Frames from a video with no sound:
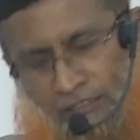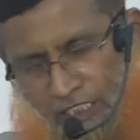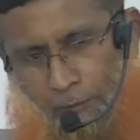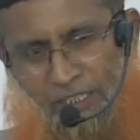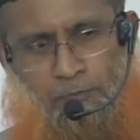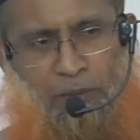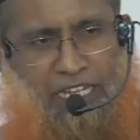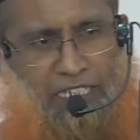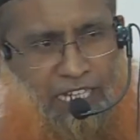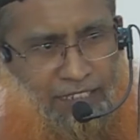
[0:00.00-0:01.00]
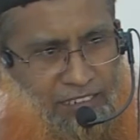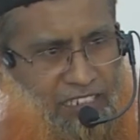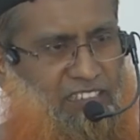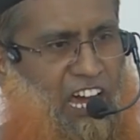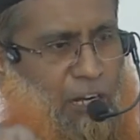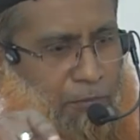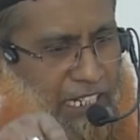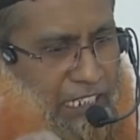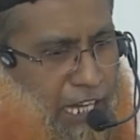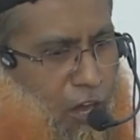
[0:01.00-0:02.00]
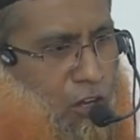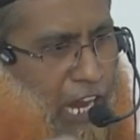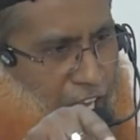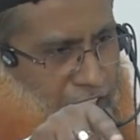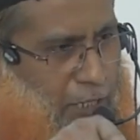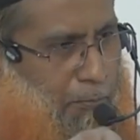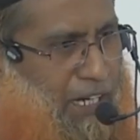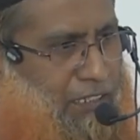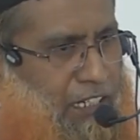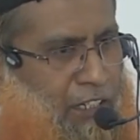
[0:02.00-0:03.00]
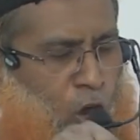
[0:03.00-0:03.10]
सिलेबस पढ़ेगा दीनदार बनेगा और आगे बढ़कर